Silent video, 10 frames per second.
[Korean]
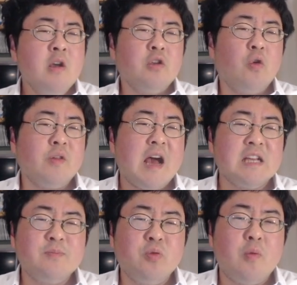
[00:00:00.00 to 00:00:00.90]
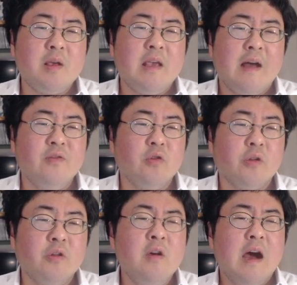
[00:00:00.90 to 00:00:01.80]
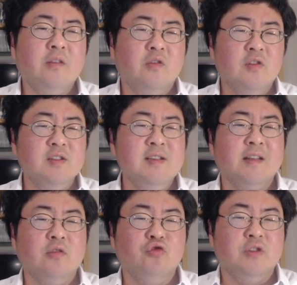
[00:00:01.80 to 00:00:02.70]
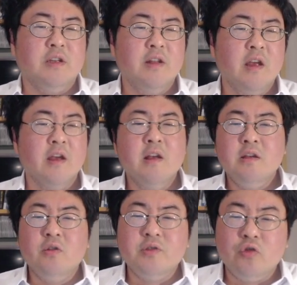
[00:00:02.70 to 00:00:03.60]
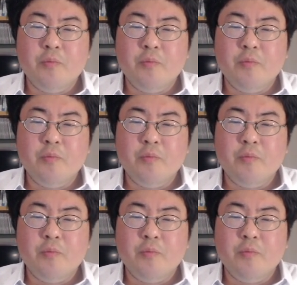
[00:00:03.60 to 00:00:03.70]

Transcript: 겨우 40%밖에 안 늘었어? 아 등신 같은 주식이네. 이런 식으로